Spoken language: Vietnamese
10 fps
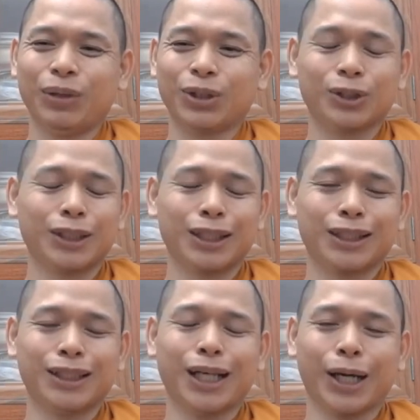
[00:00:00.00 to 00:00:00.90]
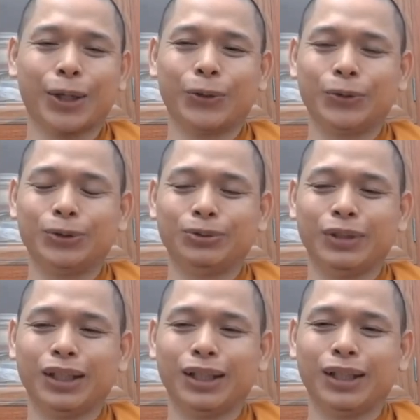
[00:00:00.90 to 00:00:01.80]
mình còn rất là tự hào
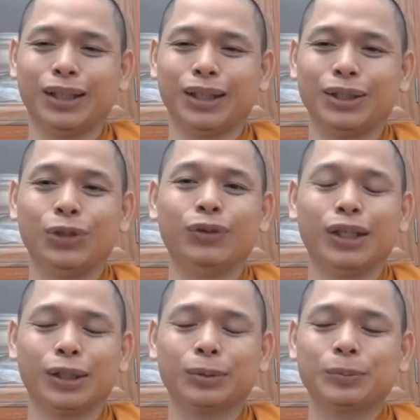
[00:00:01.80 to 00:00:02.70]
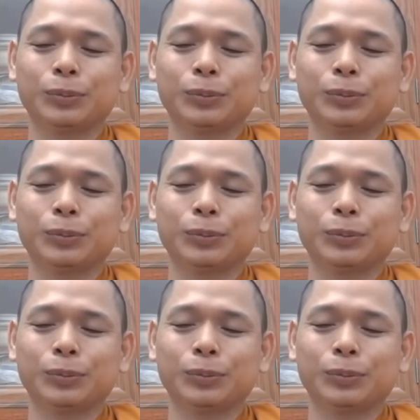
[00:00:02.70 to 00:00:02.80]
về à, nhiều việc